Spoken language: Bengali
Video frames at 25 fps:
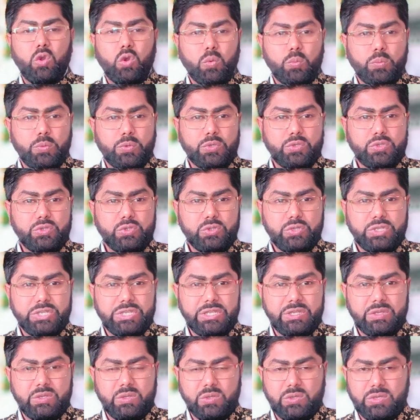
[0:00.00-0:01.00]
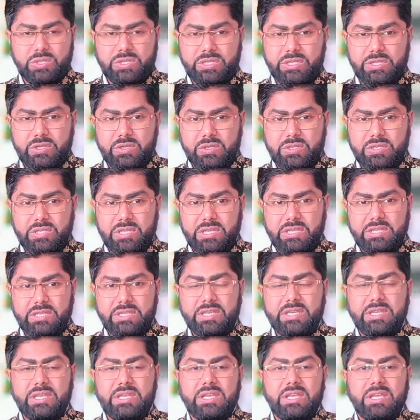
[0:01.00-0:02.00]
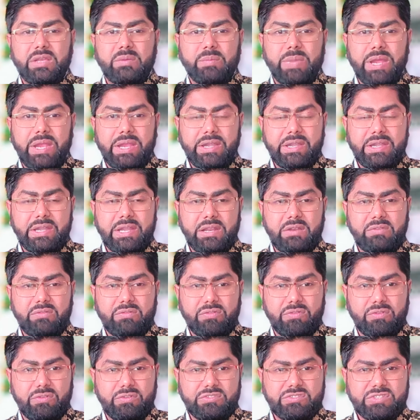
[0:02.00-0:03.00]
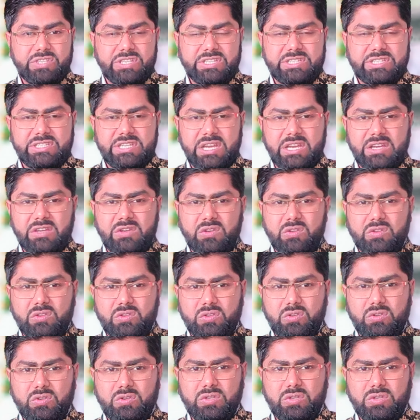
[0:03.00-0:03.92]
উপযোগী করতে অর্থাৎ ভাইটাল ফোর্সকে জাগ্রত